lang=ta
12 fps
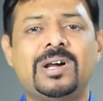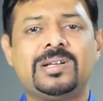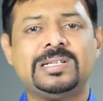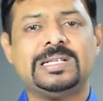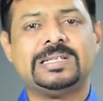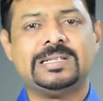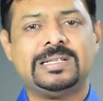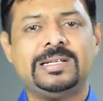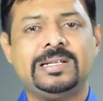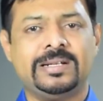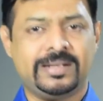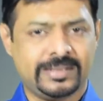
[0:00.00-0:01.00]
வாக்கு தத்துவத்தை
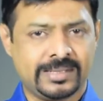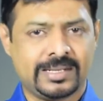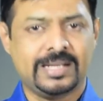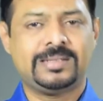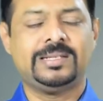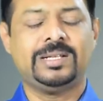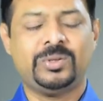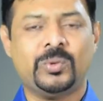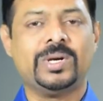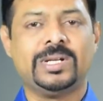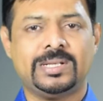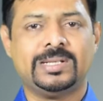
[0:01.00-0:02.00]
இன்றைக்கு கத்தர்
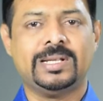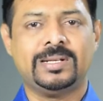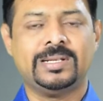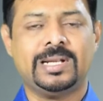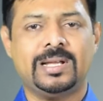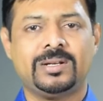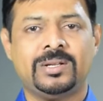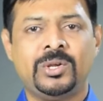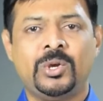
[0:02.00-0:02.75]
உங்களுக்கு தருகிறார்